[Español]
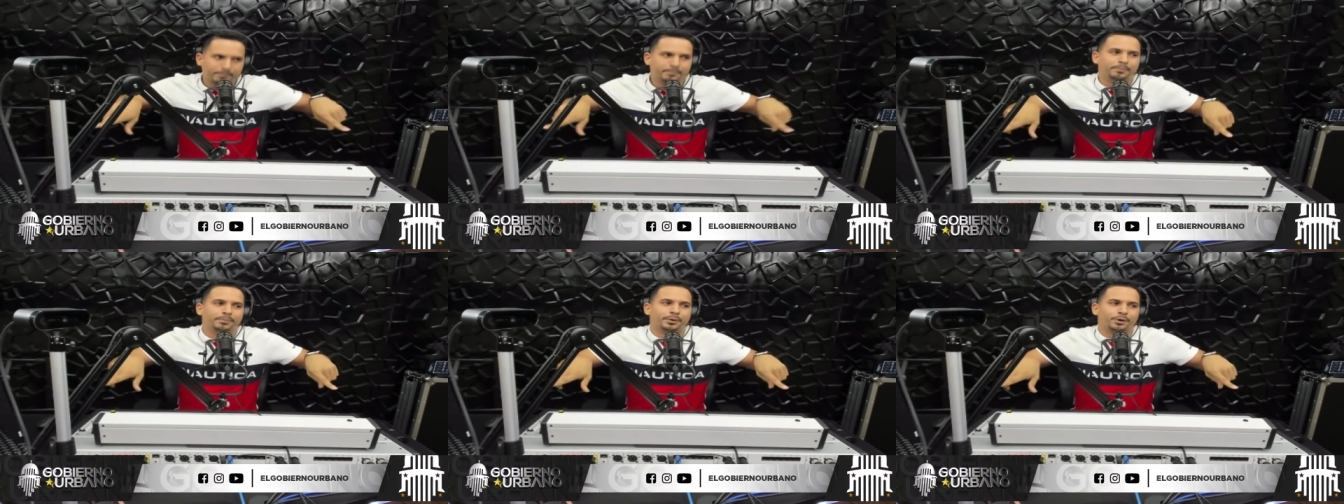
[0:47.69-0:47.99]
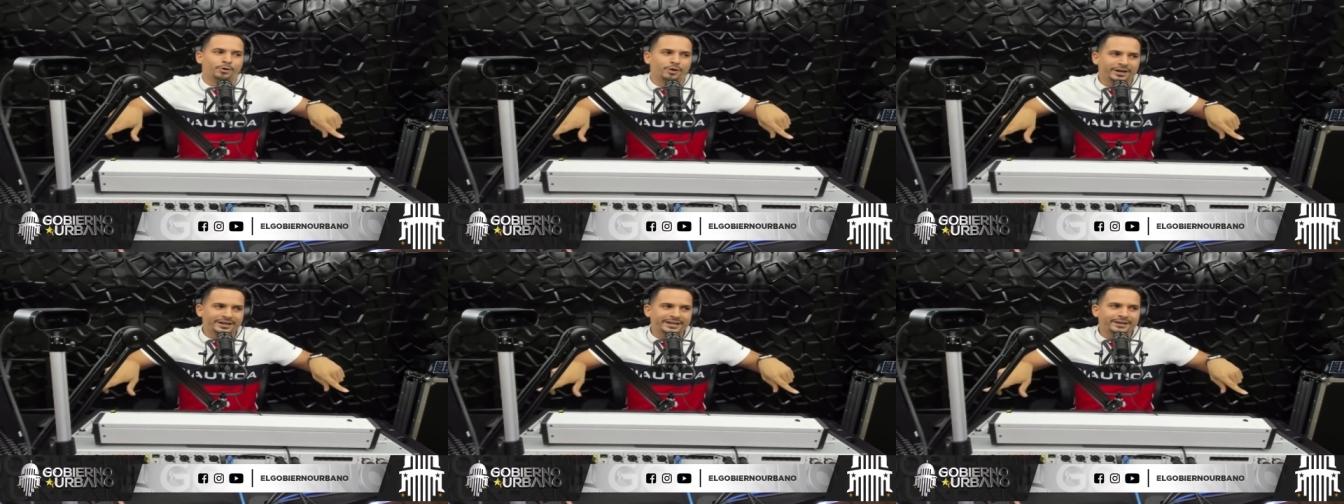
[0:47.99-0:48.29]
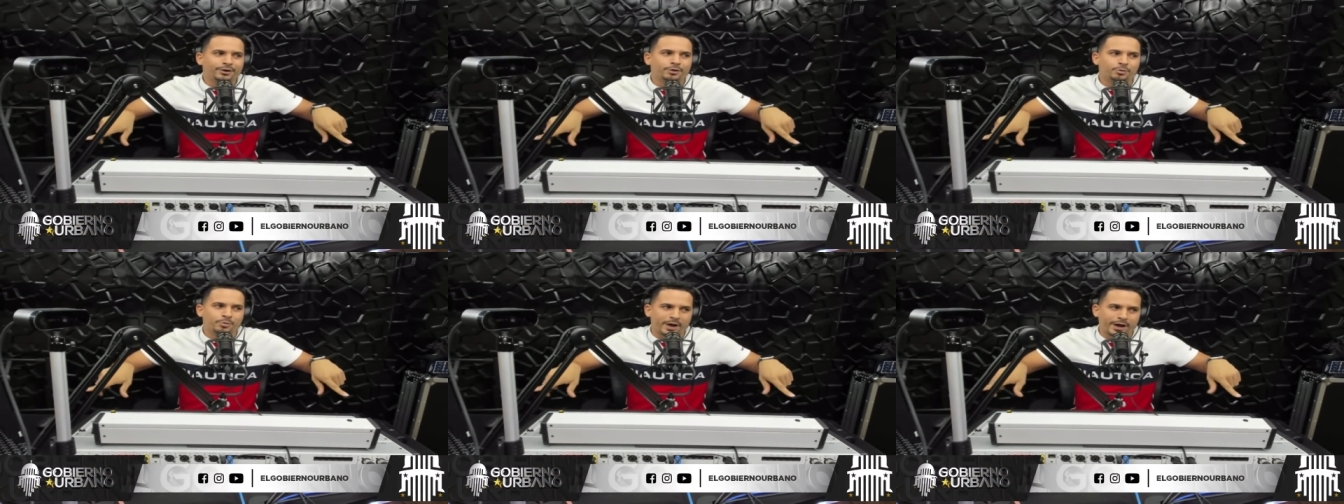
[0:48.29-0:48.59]

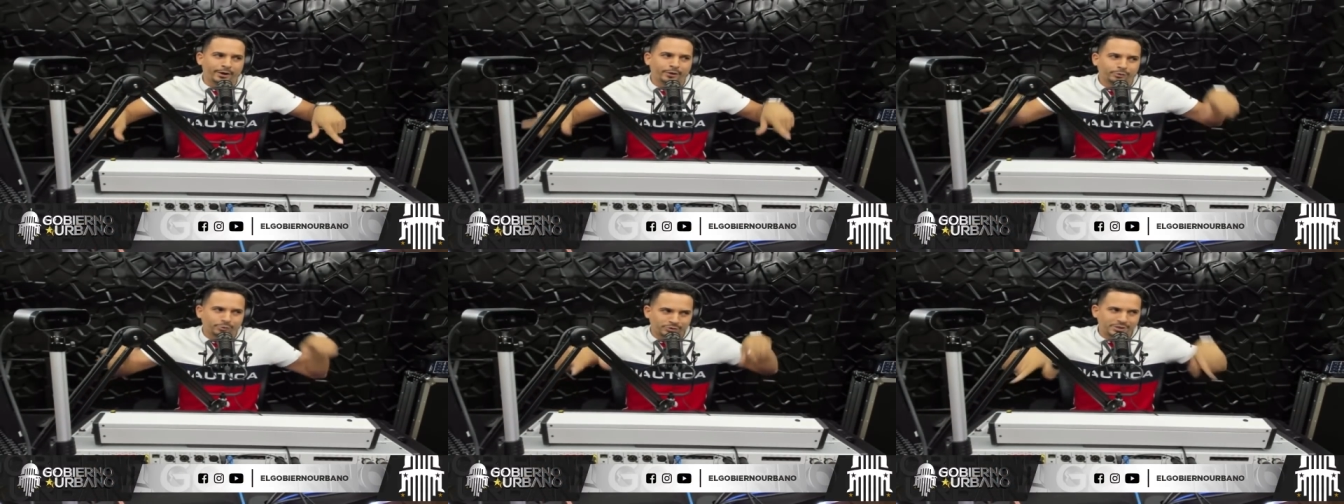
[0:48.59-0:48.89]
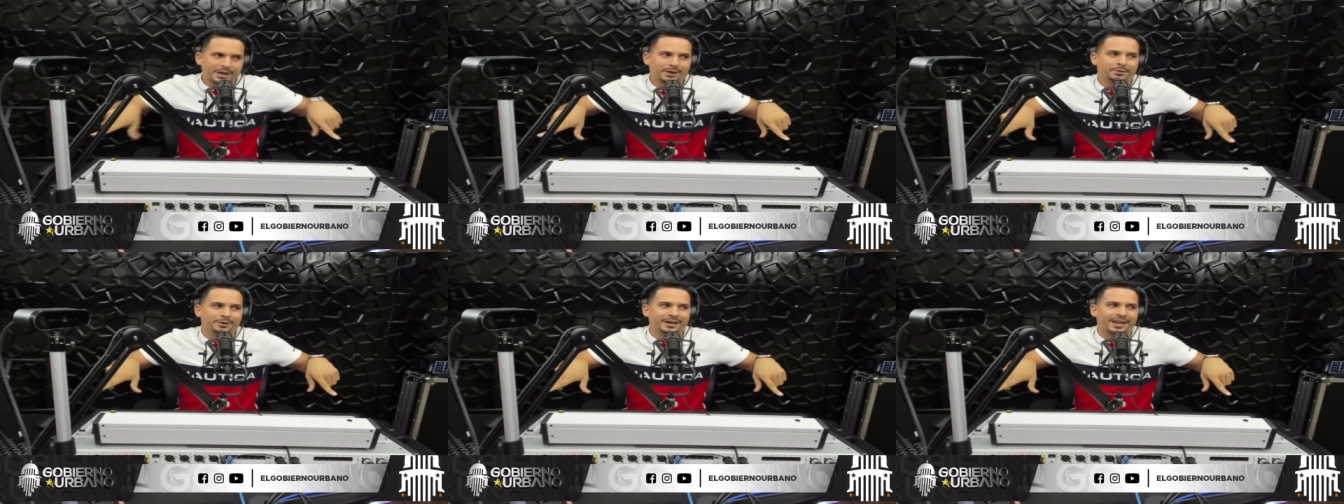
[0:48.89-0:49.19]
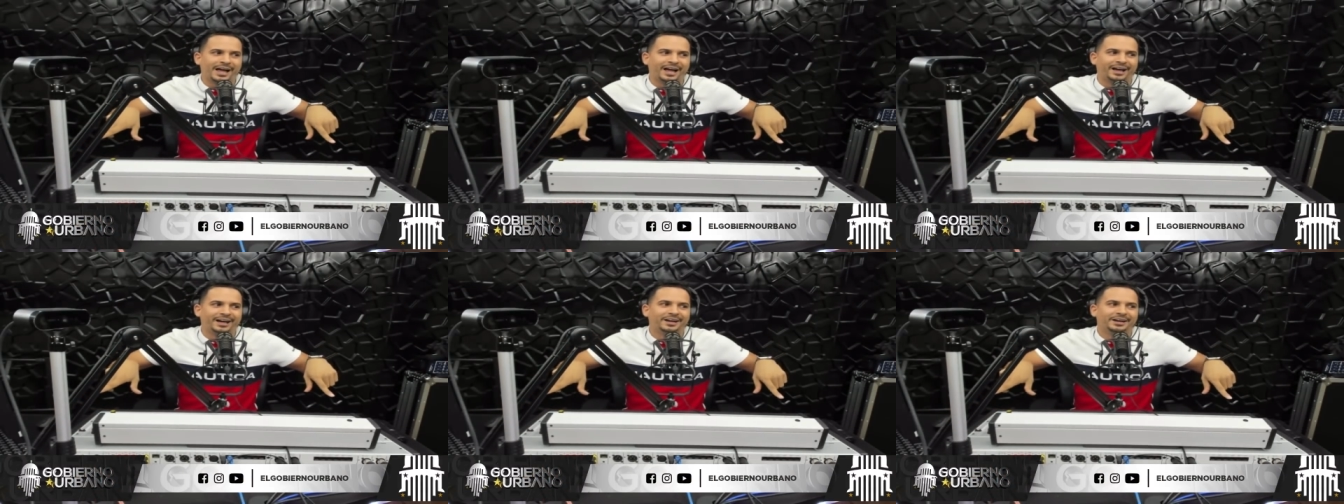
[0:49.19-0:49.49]
Progénero urbano, ¿tú sabes,
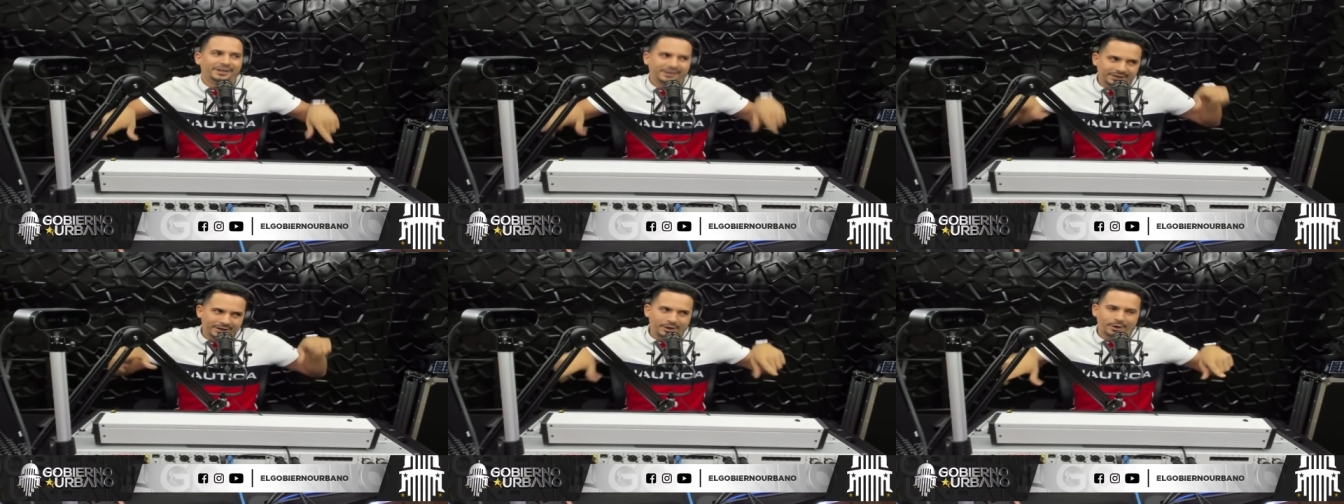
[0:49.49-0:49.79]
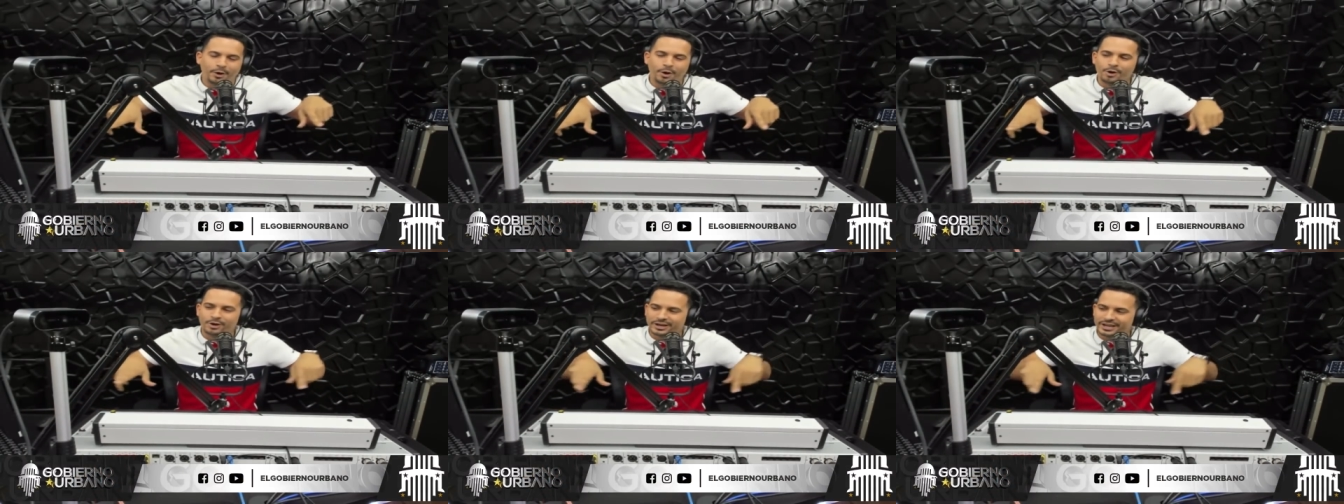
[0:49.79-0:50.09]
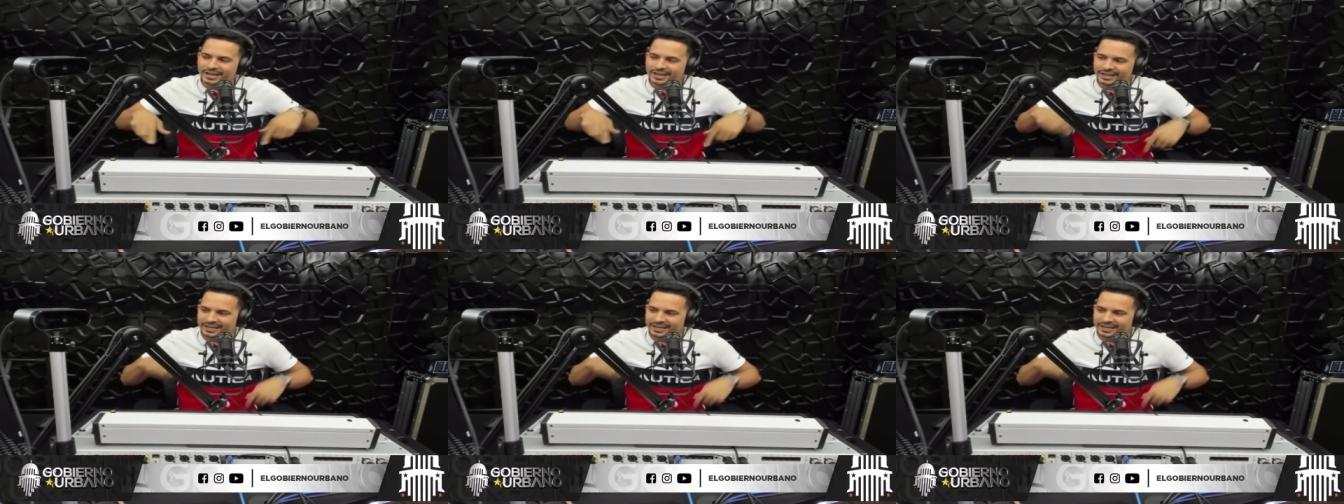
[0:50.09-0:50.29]
la? Ok.